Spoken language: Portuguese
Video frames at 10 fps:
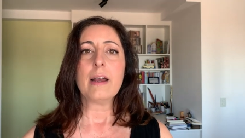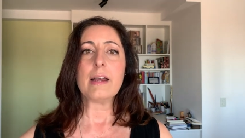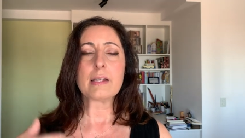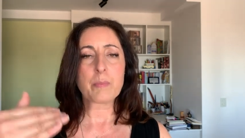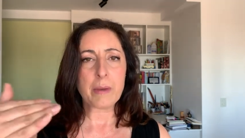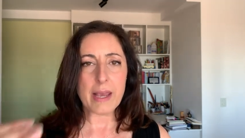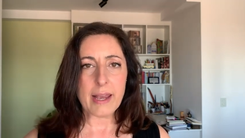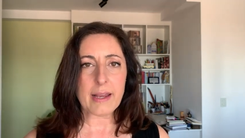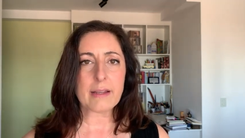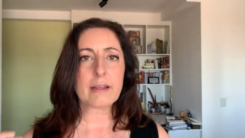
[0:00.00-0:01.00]

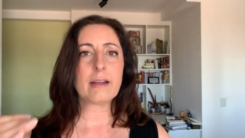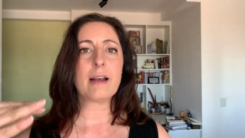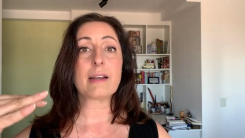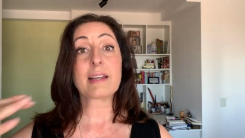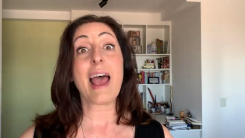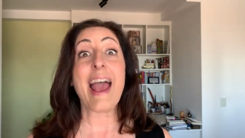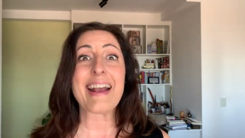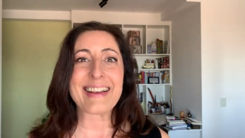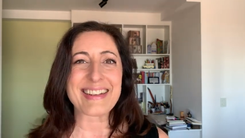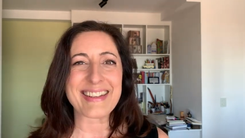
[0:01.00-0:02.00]
respeita as
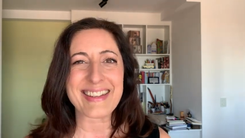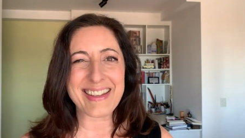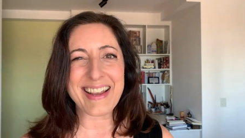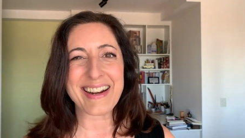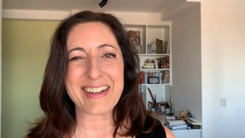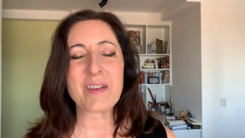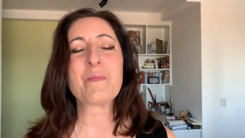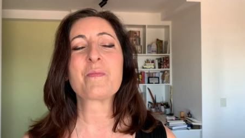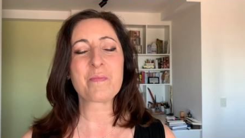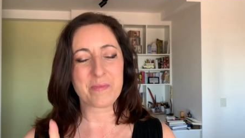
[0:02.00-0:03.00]
regras dela.
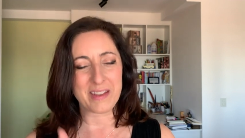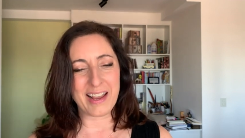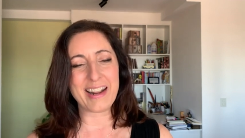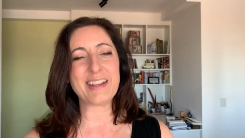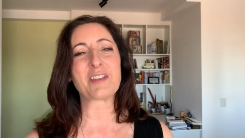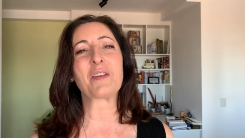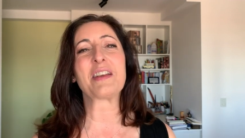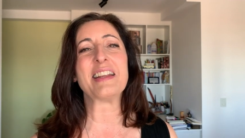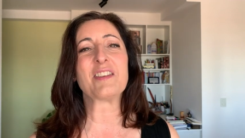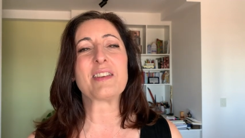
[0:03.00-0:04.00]
Era isso que eu
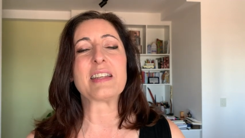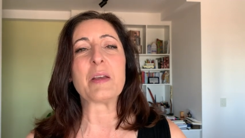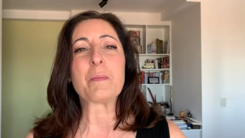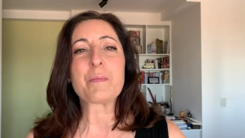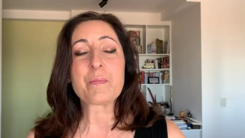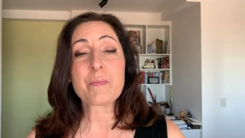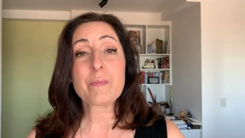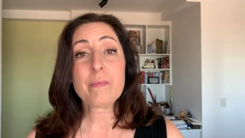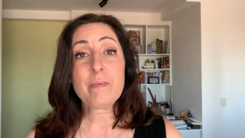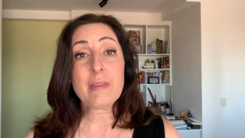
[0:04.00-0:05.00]
queria dizer.
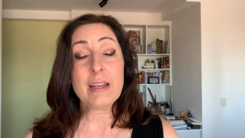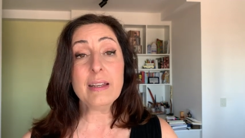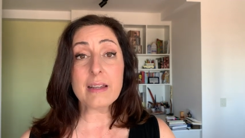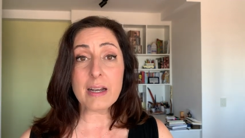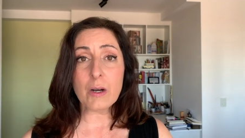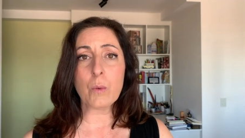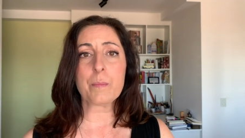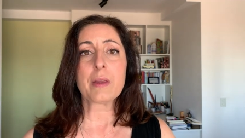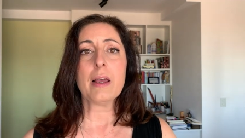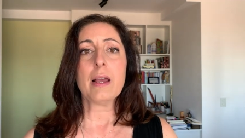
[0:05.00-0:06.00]

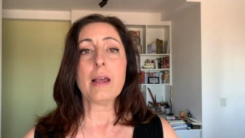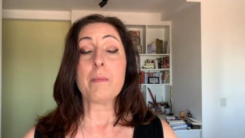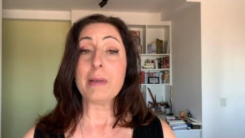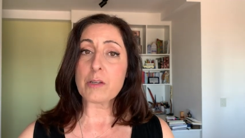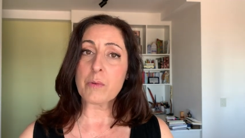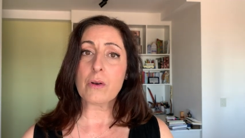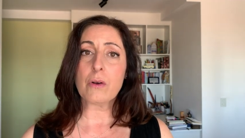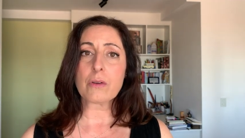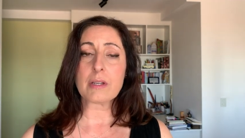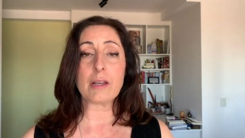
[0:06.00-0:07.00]
Então, mesmo
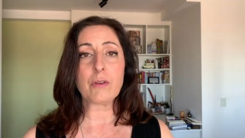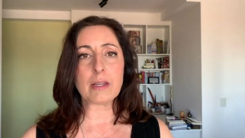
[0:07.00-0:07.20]
sendo